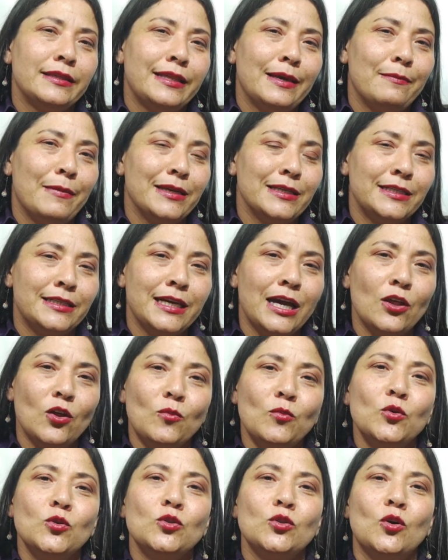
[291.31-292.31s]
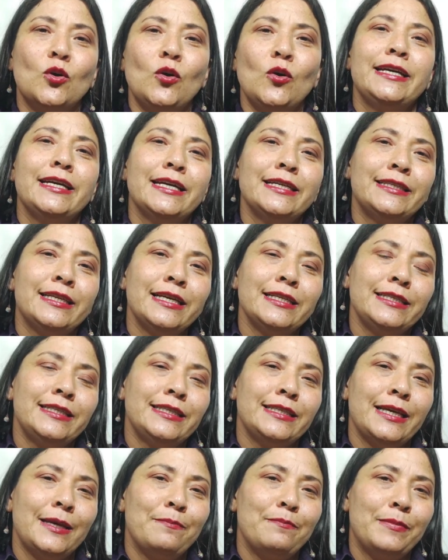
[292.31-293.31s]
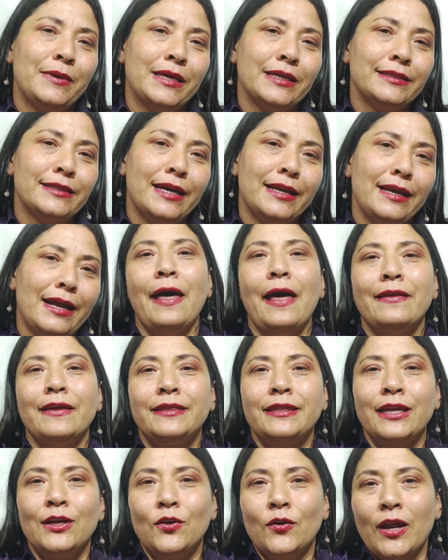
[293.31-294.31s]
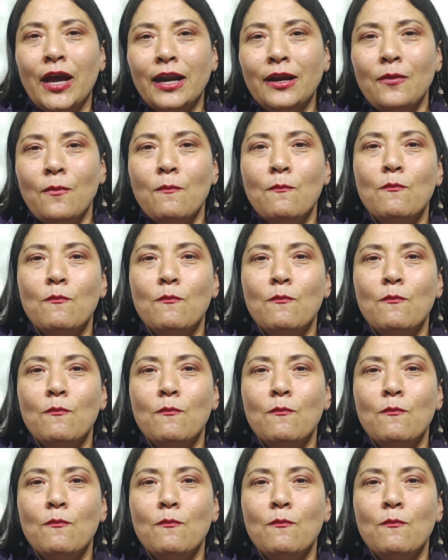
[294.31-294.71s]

demasiado musgo y estas se empiezan a deteriorar